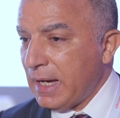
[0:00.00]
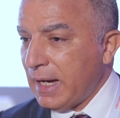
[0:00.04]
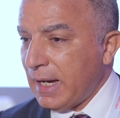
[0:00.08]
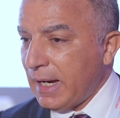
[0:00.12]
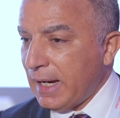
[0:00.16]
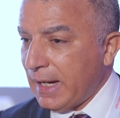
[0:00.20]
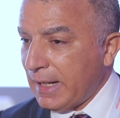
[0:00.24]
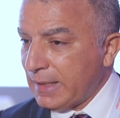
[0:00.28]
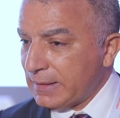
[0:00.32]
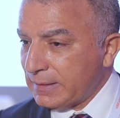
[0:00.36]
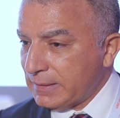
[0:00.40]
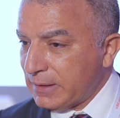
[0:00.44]

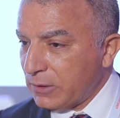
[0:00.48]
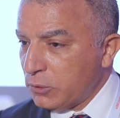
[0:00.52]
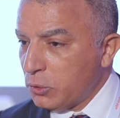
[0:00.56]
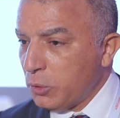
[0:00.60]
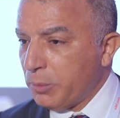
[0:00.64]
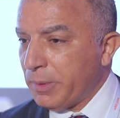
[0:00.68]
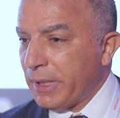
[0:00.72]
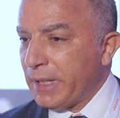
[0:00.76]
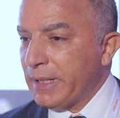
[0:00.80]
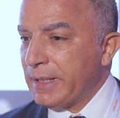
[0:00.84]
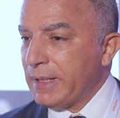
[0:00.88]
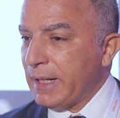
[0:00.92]
حتى
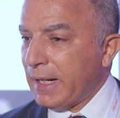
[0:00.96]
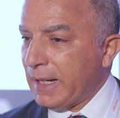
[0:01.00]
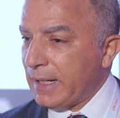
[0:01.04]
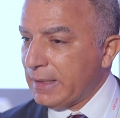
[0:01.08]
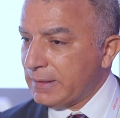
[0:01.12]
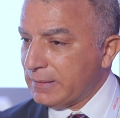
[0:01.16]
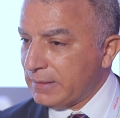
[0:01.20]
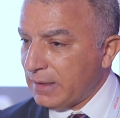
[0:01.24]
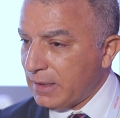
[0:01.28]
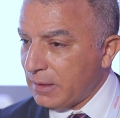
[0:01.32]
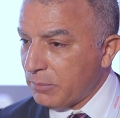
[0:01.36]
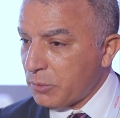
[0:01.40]
دبي
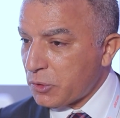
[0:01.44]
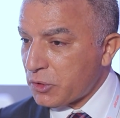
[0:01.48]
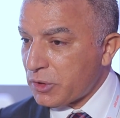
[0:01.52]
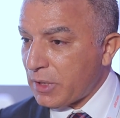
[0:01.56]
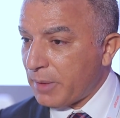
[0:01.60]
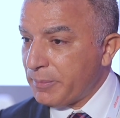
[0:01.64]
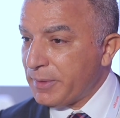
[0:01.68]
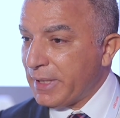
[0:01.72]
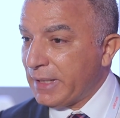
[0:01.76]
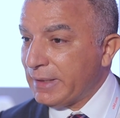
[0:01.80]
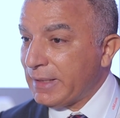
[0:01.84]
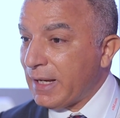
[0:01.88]
حتى ابو
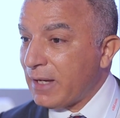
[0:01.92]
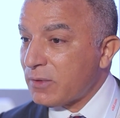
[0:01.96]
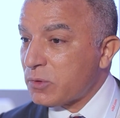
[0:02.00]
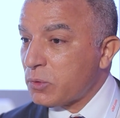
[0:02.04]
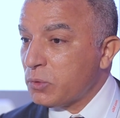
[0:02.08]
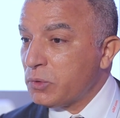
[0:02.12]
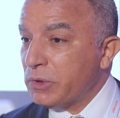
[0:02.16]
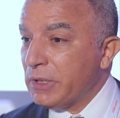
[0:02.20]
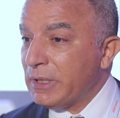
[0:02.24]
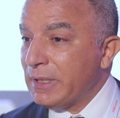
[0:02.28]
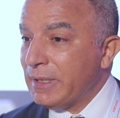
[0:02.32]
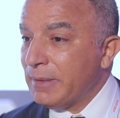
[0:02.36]
ظبي يعني
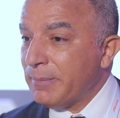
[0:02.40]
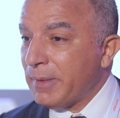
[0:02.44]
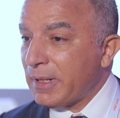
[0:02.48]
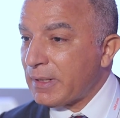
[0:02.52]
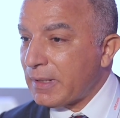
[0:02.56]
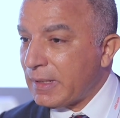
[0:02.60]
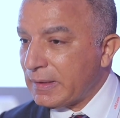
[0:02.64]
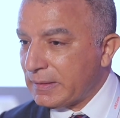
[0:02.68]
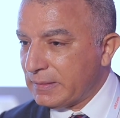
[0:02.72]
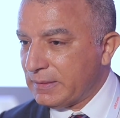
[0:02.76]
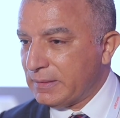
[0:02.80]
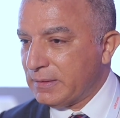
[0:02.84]
اقصد
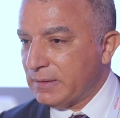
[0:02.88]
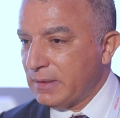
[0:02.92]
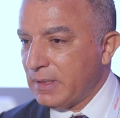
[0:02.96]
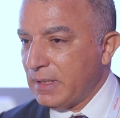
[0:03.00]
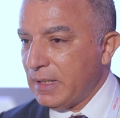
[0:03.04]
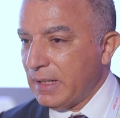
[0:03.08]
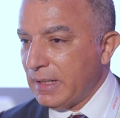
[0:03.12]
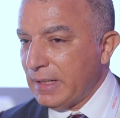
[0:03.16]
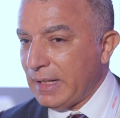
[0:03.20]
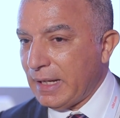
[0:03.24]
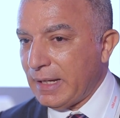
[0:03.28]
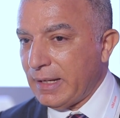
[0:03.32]
الامارات
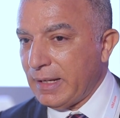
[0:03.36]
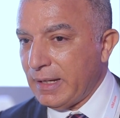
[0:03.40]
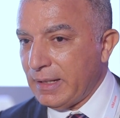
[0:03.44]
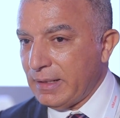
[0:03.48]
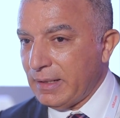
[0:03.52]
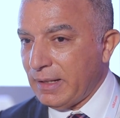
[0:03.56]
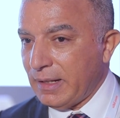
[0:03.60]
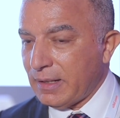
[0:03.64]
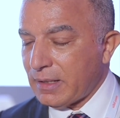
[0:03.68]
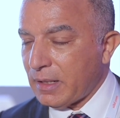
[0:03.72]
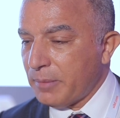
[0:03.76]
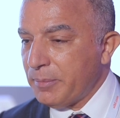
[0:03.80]

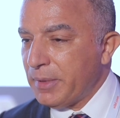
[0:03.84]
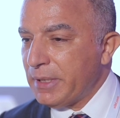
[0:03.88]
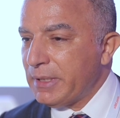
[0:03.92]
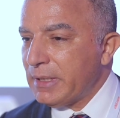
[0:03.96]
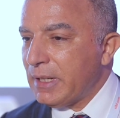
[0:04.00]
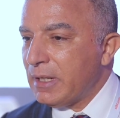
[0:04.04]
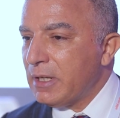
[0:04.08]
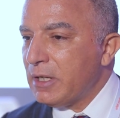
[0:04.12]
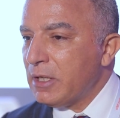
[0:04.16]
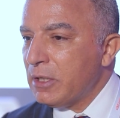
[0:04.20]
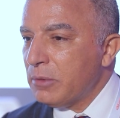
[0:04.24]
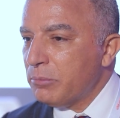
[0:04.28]

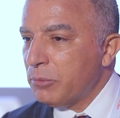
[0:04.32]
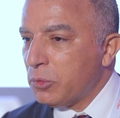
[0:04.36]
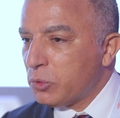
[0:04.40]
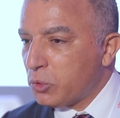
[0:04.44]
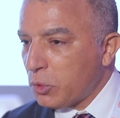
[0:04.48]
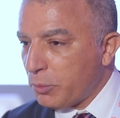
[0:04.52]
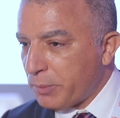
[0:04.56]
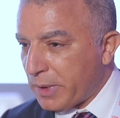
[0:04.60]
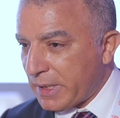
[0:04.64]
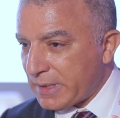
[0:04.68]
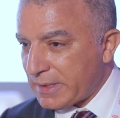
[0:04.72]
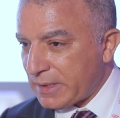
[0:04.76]
العربيه
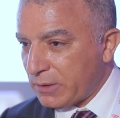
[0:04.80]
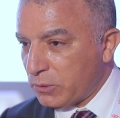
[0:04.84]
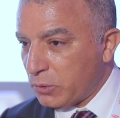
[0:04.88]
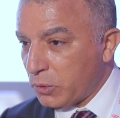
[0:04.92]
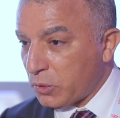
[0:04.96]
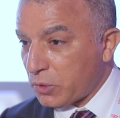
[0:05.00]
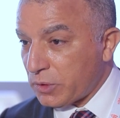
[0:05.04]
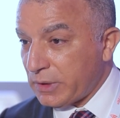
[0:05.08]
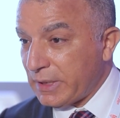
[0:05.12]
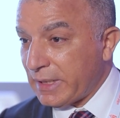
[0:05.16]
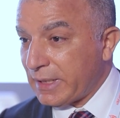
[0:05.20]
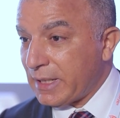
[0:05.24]
بتقوم بهذا
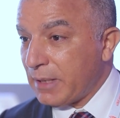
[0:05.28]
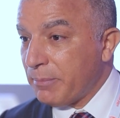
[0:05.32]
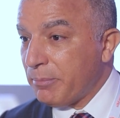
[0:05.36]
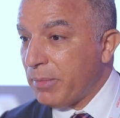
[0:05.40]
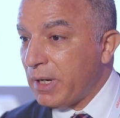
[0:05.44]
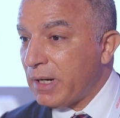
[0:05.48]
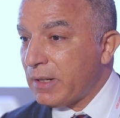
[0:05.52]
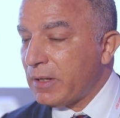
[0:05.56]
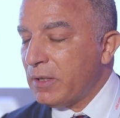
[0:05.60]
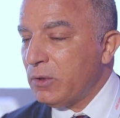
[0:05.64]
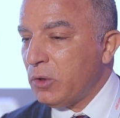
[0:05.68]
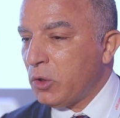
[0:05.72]
الدور لكن
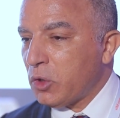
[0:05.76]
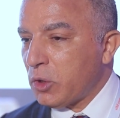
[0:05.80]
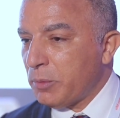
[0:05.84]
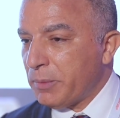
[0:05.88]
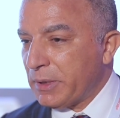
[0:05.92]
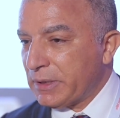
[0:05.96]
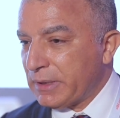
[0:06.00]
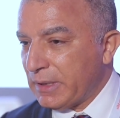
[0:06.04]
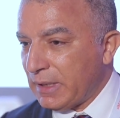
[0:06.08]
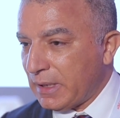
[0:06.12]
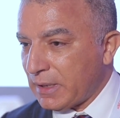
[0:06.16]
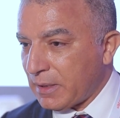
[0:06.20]
باقي
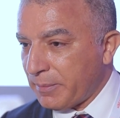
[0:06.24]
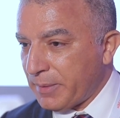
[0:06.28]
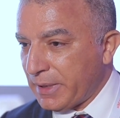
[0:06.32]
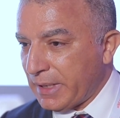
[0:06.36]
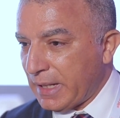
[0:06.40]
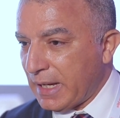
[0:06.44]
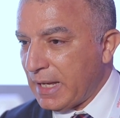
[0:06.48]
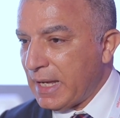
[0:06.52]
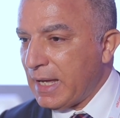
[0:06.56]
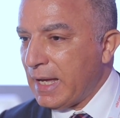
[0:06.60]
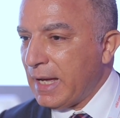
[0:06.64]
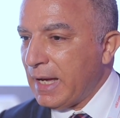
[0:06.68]
الحكومات
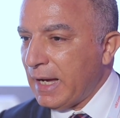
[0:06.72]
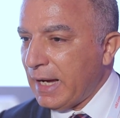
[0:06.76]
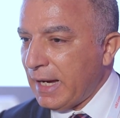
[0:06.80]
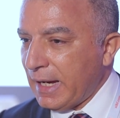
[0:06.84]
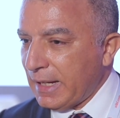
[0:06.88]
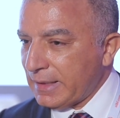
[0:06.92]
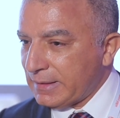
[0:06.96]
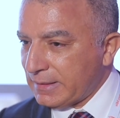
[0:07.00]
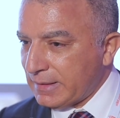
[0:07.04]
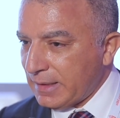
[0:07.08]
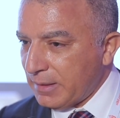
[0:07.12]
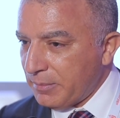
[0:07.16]
العربيه
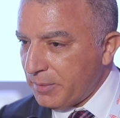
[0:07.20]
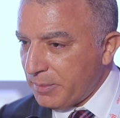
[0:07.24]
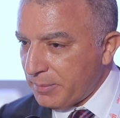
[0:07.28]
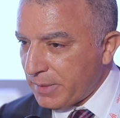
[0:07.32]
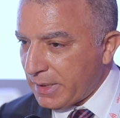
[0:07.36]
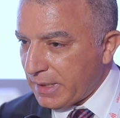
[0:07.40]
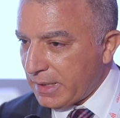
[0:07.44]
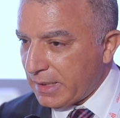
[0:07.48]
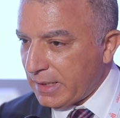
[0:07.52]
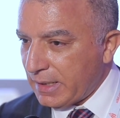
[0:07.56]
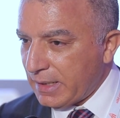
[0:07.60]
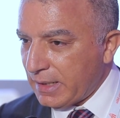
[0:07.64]
حتى
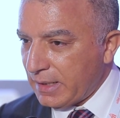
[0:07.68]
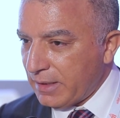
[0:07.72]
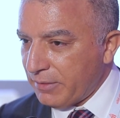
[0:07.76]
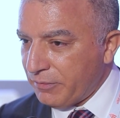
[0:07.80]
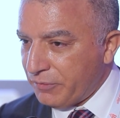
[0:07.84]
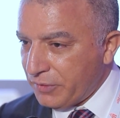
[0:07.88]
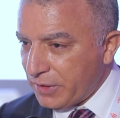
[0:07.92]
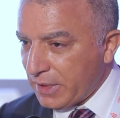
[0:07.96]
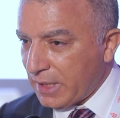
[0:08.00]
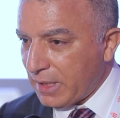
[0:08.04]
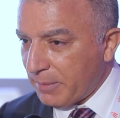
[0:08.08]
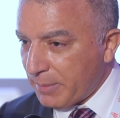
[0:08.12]
بما
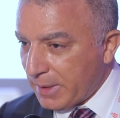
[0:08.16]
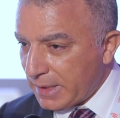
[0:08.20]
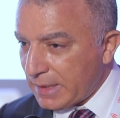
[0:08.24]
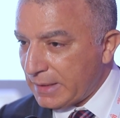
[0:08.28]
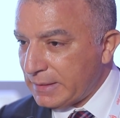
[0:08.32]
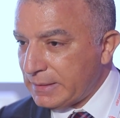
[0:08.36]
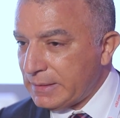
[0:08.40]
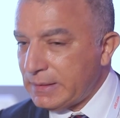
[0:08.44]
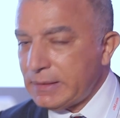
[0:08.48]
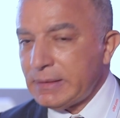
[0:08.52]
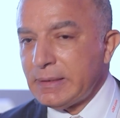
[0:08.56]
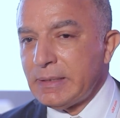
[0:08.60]
فيها
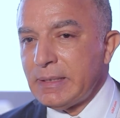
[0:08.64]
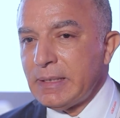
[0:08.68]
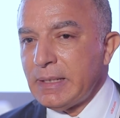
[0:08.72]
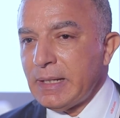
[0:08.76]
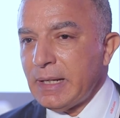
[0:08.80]
بلدي